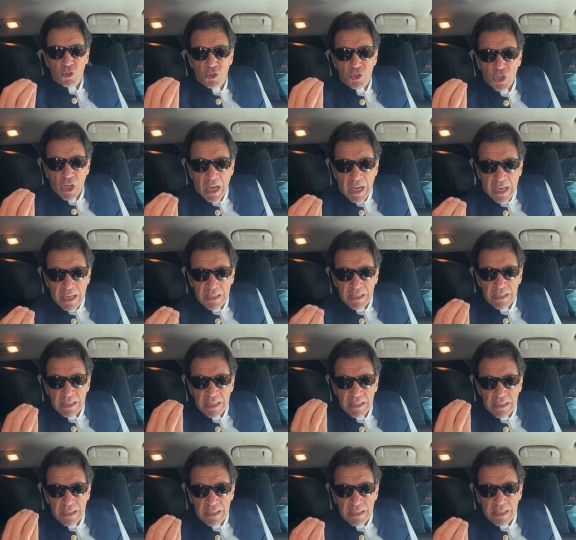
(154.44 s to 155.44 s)
चार
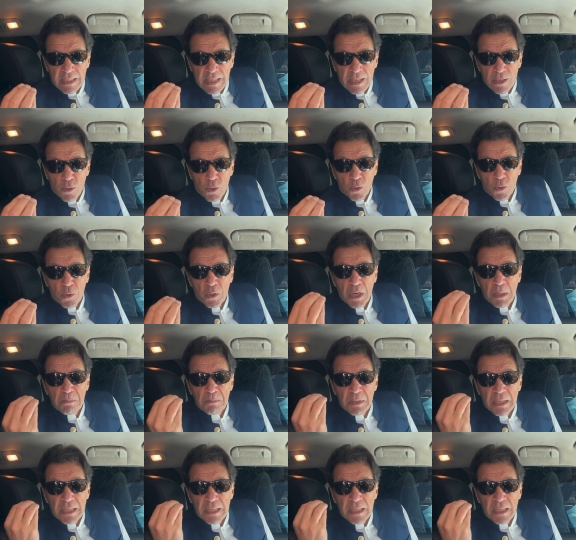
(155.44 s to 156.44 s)
सीटीडी के लोगों ने
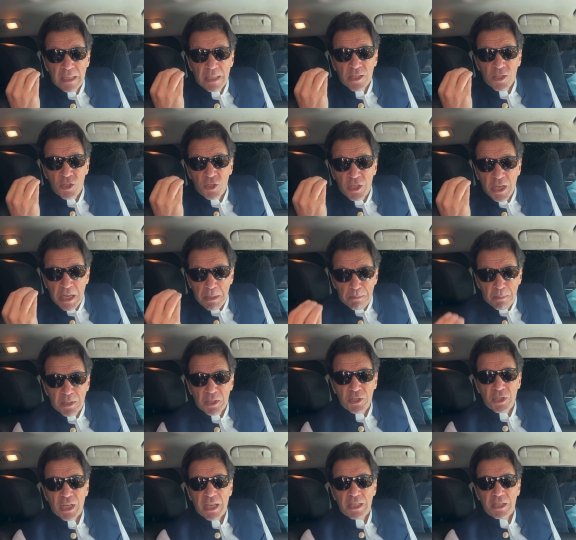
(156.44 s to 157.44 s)
अपनी
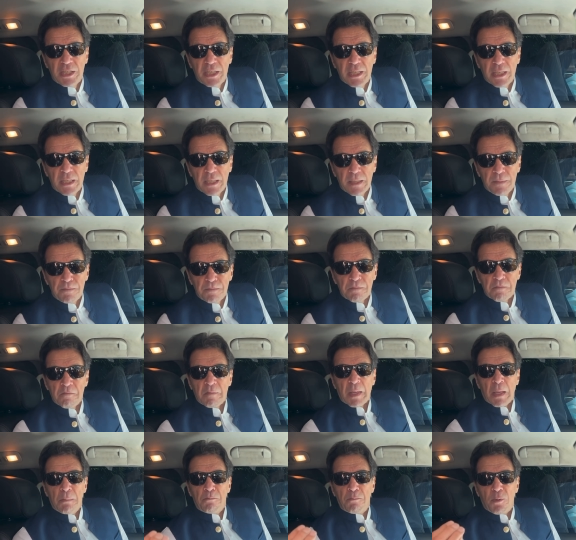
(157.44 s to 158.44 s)
स्टेटमेंट चेंज की
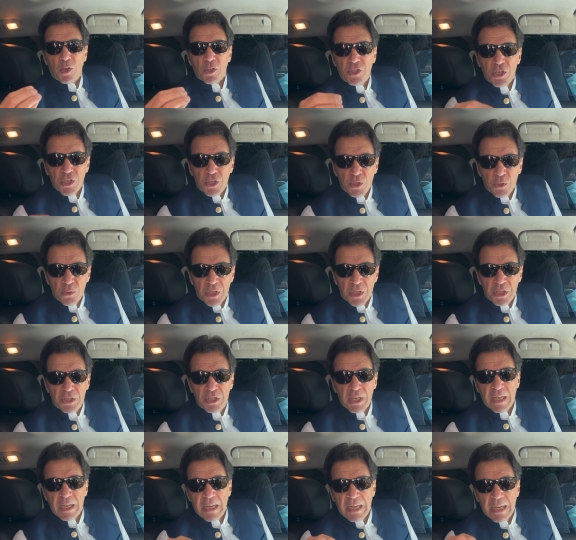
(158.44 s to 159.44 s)
प्रोसिक्यूटर
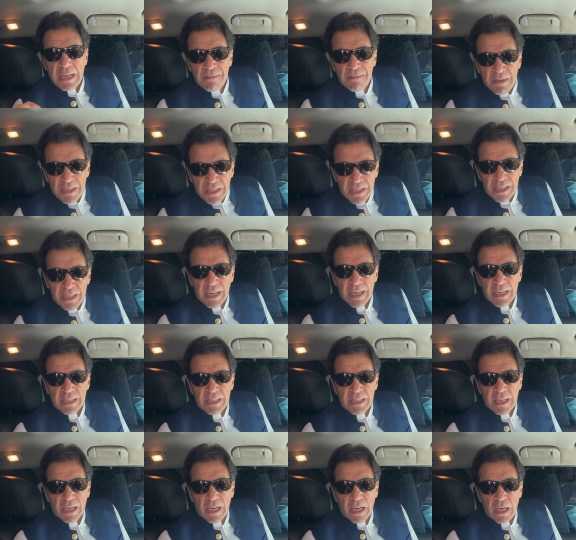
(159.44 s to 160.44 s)
जनरल ने इन्वेस्टिगेट
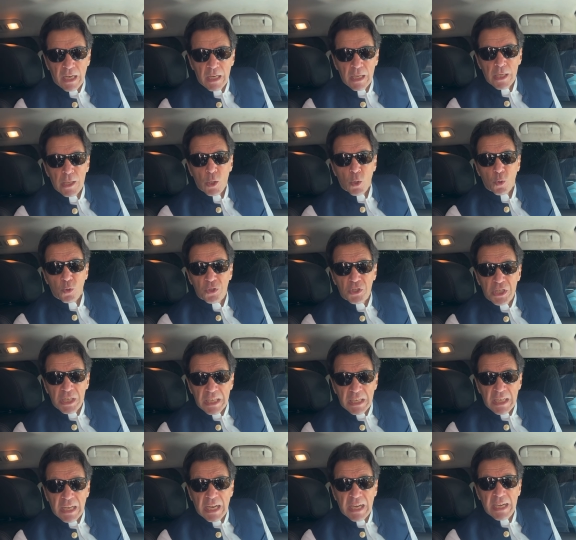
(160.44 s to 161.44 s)
किया
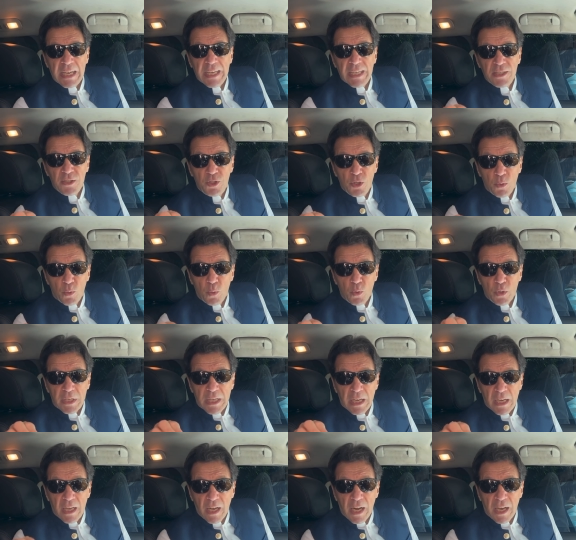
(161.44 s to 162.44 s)
उसने कहा
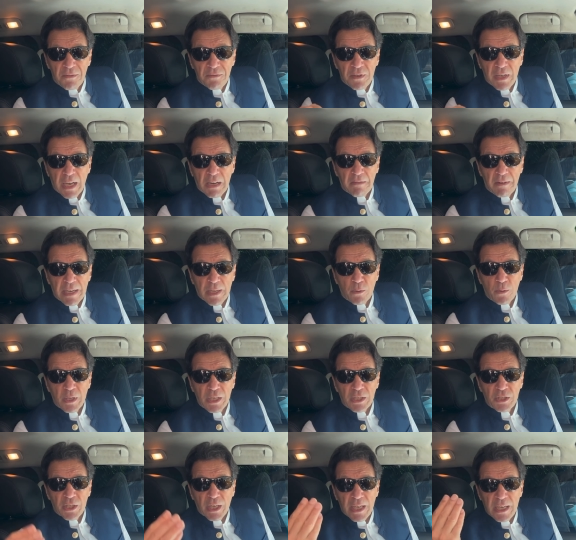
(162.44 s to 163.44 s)
उनके खिलाफ कार्रवाई
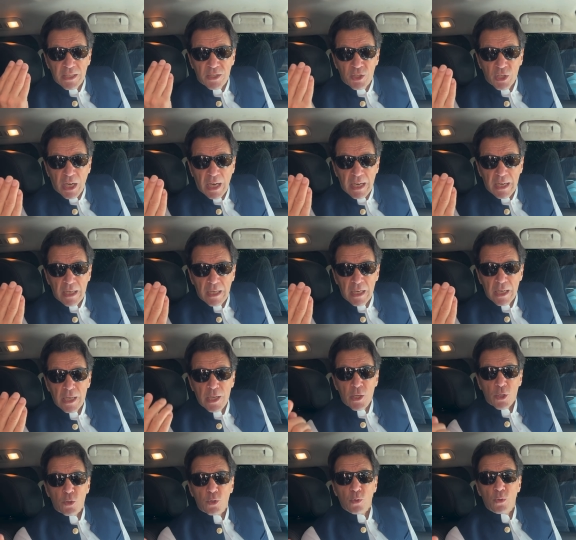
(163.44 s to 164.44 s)
होनी चाहिए चार
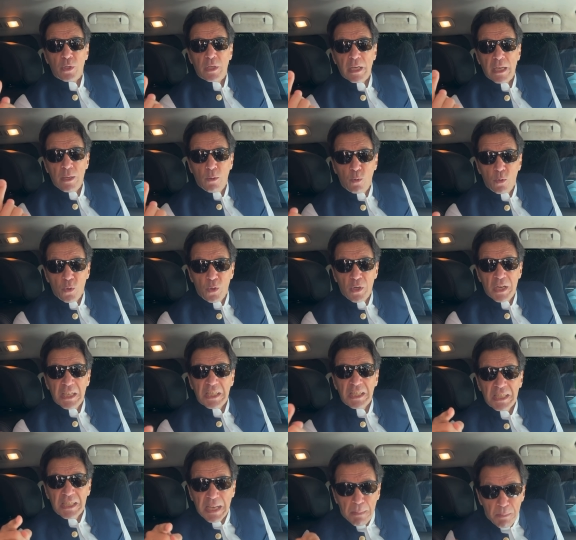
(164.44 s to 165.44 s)
क्योंकि उन्होंने
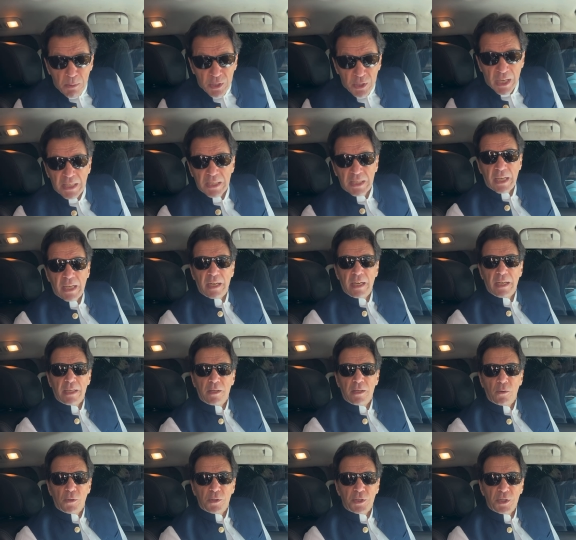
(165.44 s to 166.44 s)
सेबोटाज करने
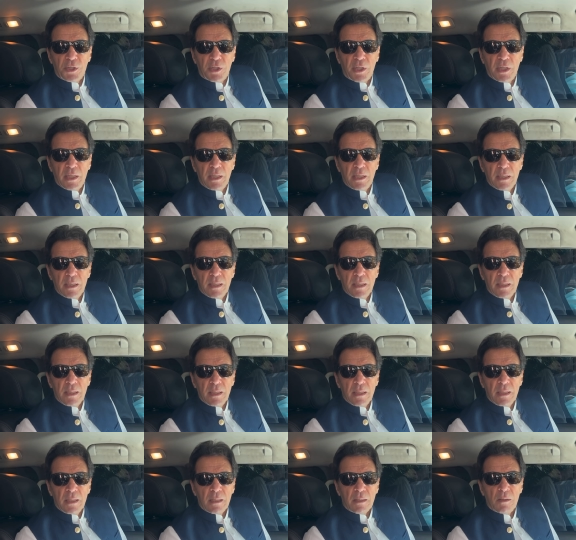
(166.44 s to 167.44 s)
की कोशिश की
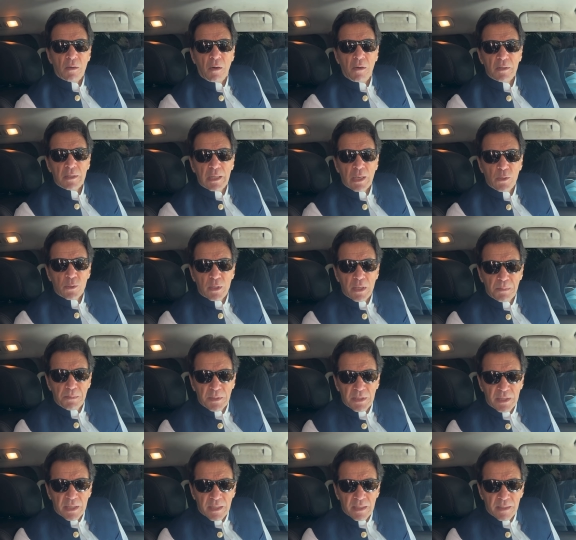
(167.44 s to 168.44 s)
कौन था उनके
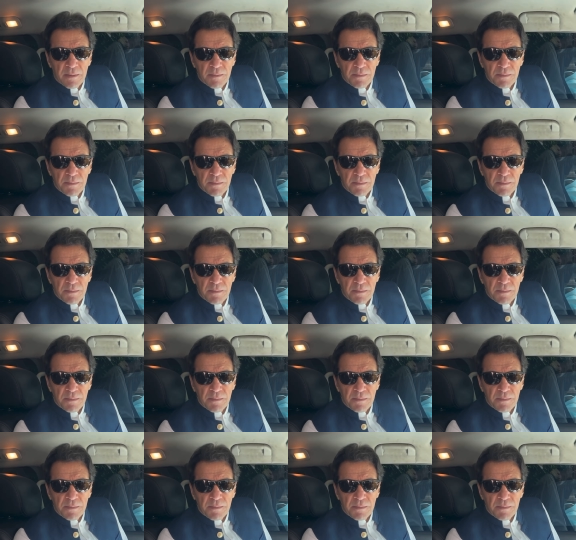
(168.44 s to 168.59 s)
पीछे